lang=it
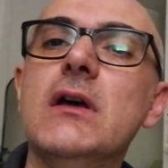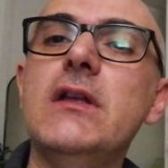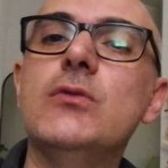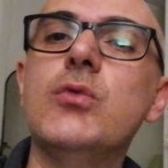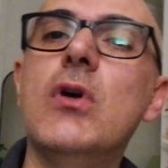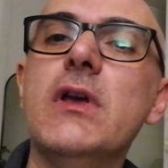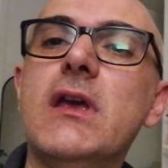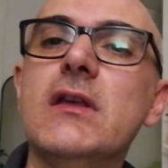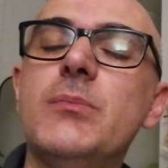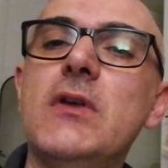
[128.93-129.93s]
dei suoi
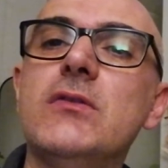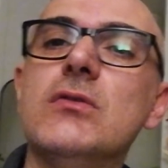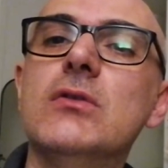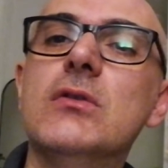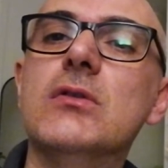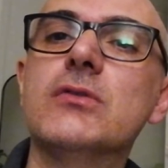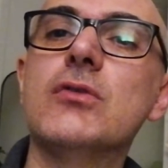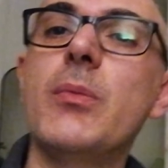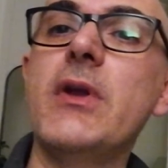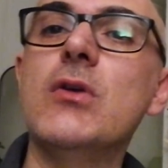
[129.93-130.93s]
che spesso
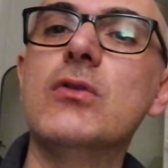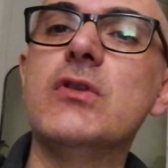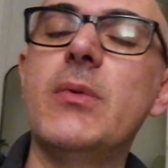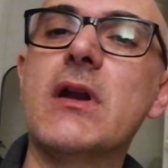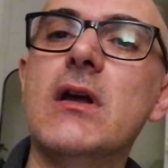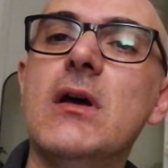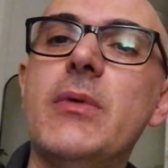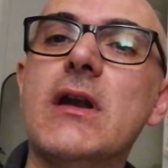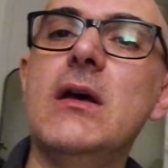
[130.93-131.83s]
sono pericolosi per, per,